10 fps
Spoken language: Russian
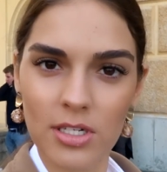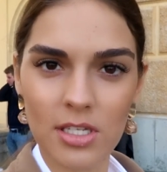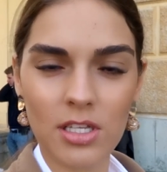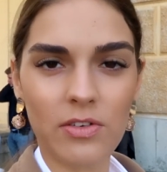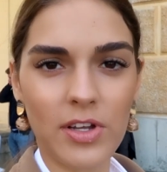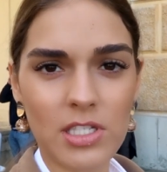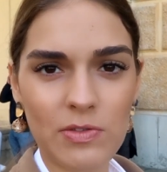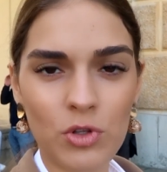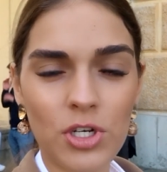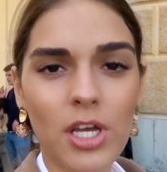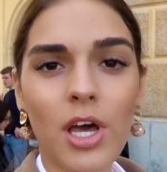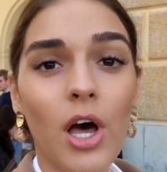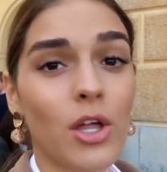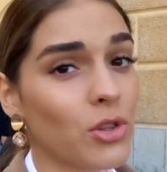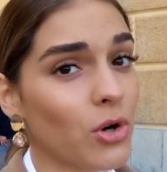красоты дворец внутри.
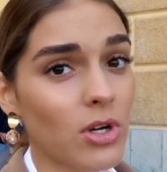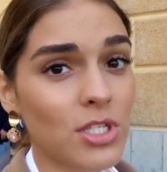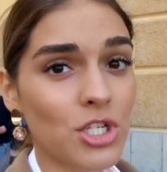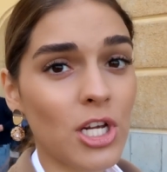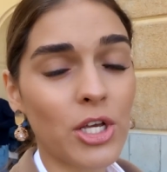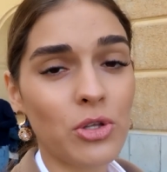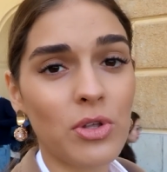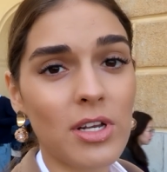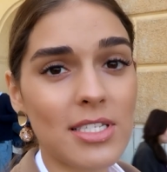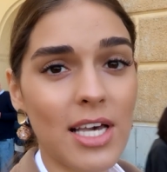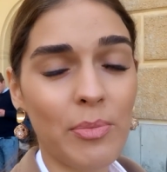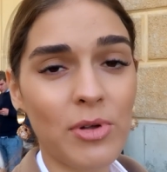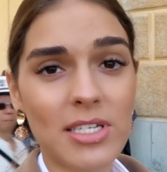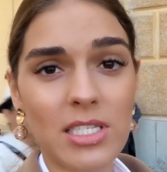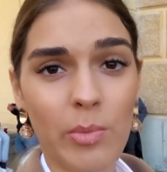Но, к сожалению, нельзя
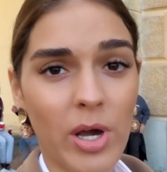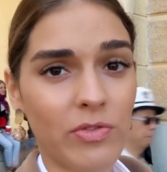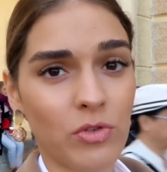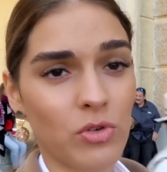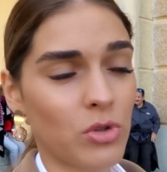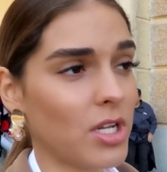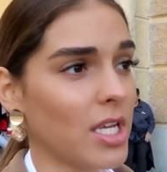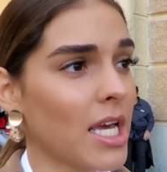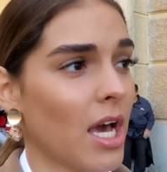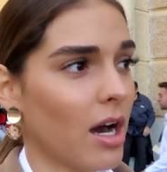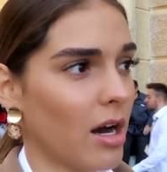было снимать внутри.